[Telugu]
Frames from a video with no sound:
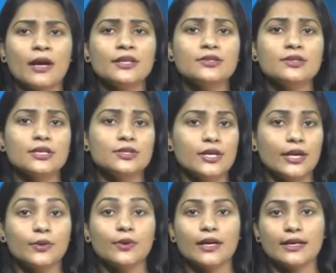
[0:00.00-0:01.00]
మంచి
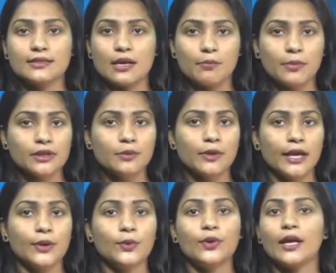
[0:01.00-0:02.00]
చెడు అనే సంబంధం
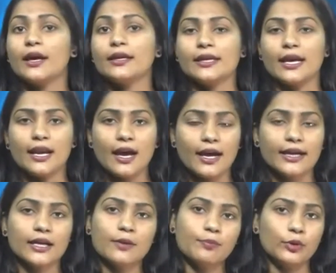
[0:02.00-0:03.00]
లేకుండా ఎలా
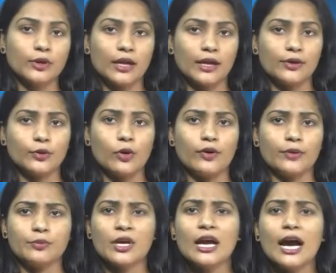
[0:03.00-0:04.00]
అయినా ఏదైనా
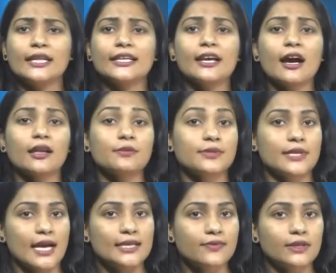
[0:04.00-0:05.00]
పొందాలనుకోవడం అధికారం
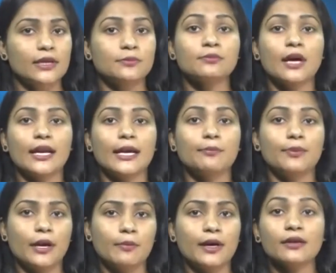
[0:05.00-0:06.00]
శాశ్వతం అనే
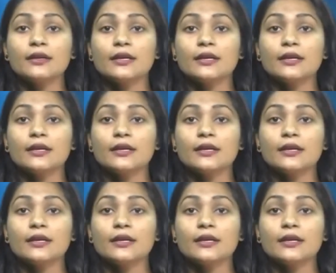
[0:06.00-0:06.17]
భ్రమ